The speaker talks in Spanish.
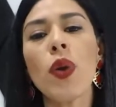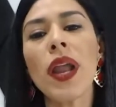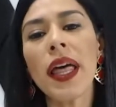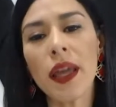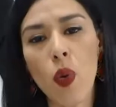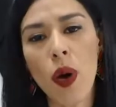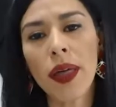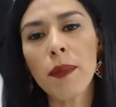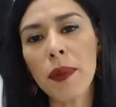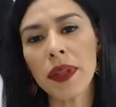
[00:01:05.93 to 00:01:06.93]
una
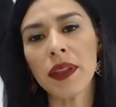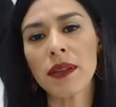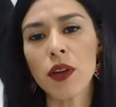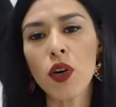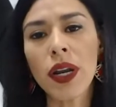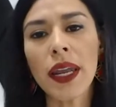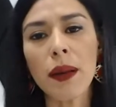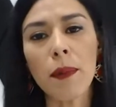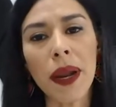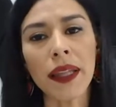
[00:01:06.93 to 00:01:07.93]
adecuada implementación
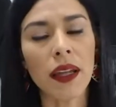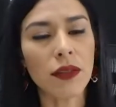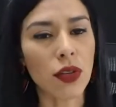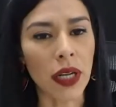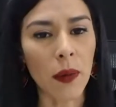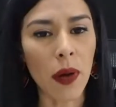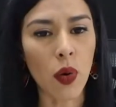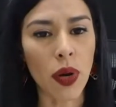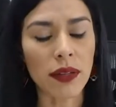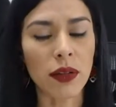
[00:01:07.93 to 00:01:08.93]
en el Plan Nacional de
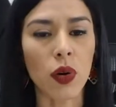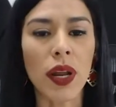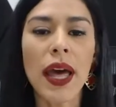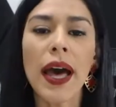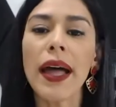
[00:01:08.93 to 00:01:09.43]
Vacunación,